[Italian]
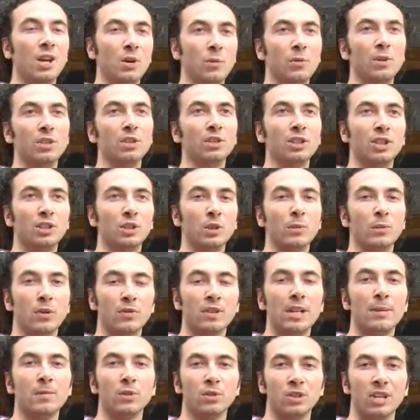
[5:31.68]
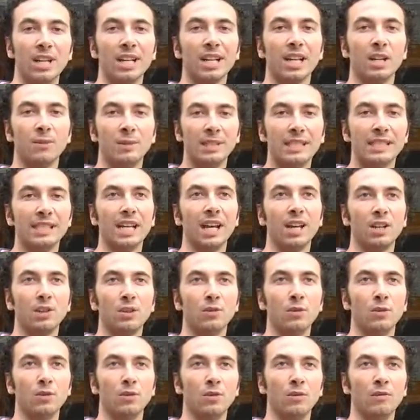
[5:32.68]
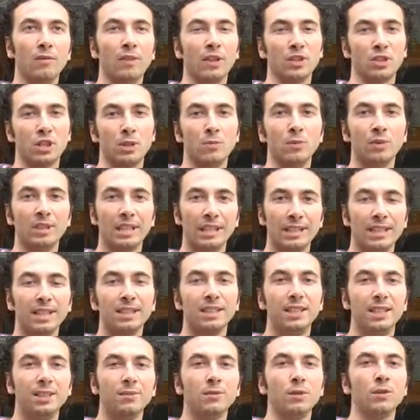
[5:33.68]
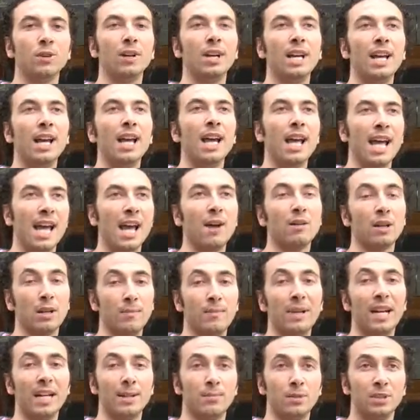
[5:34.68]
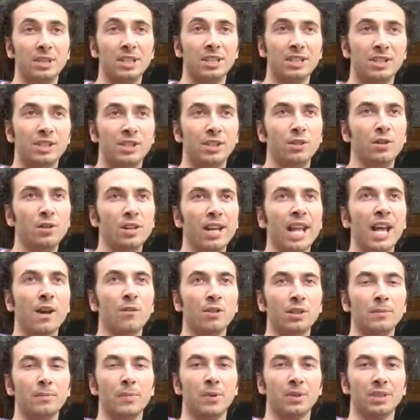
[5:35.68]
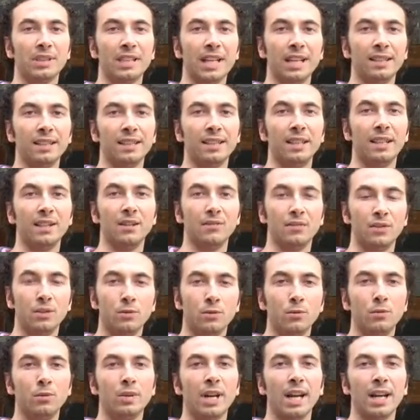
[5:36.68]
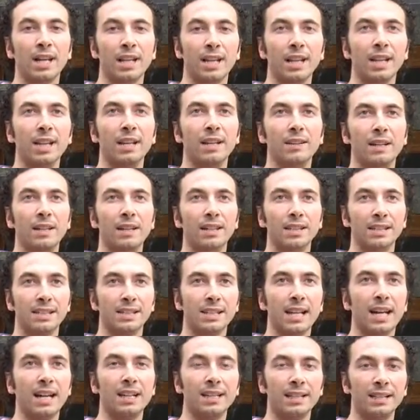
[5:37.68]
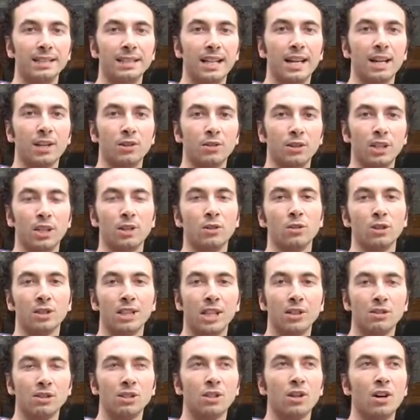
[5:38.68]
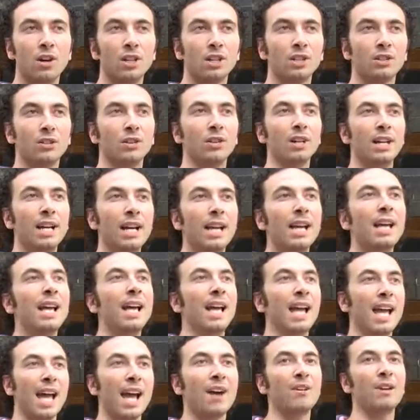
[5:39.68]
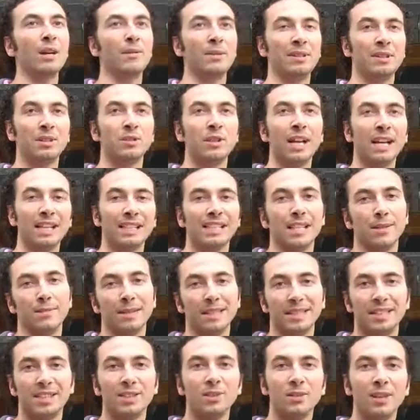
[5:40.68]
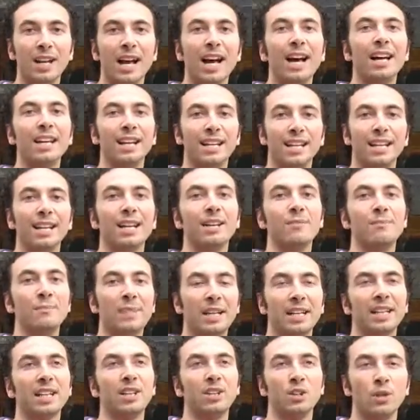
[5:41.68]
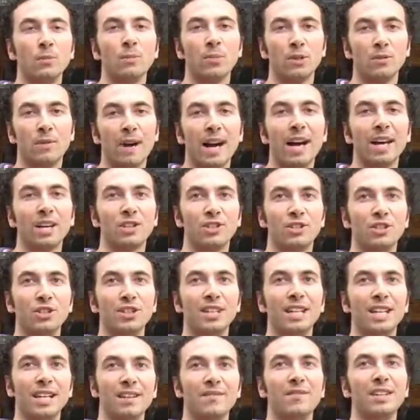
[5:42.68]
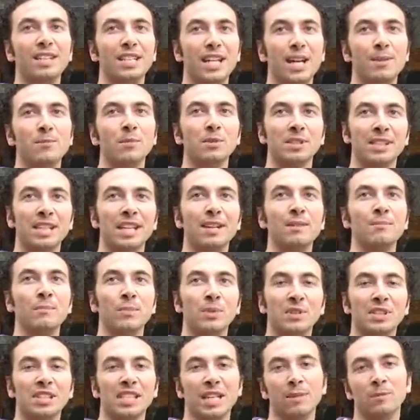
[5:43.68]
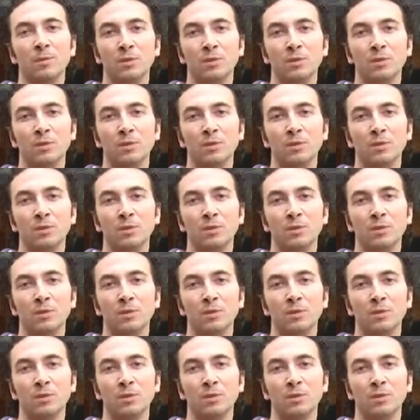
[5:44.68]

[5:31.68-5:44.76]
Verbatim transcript: quindi ho detto proviamoci anche quest'anno, facciamo un tentativo. È una bella posizione, è un'importante figura che eh, sta all'interno del corteo storico, è una verdonanza particolare, perché non provarci e vediamo se possiamo